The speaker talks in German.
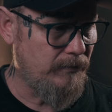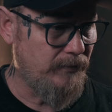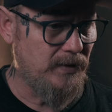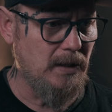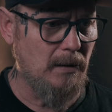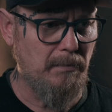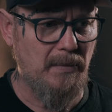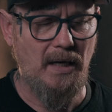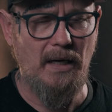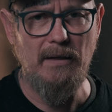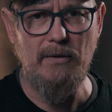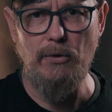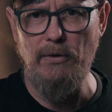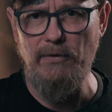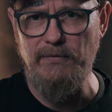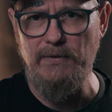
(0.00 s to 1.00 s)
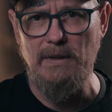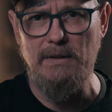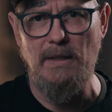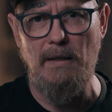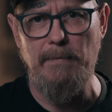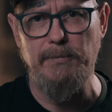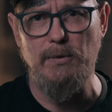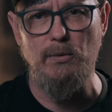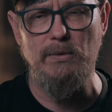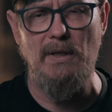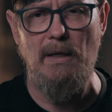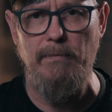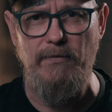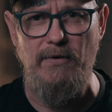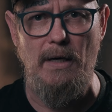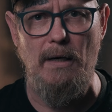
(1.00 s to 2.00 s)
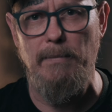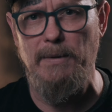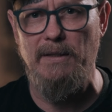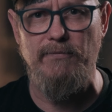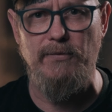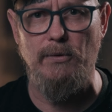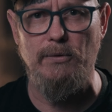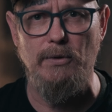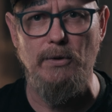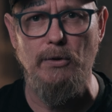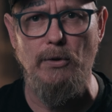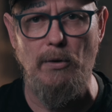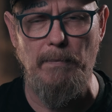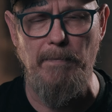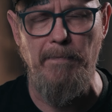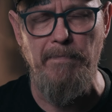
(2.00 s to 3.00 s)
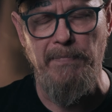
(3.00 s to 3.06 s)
vier Mal geöffnet habt und habt Farbe davon genommen,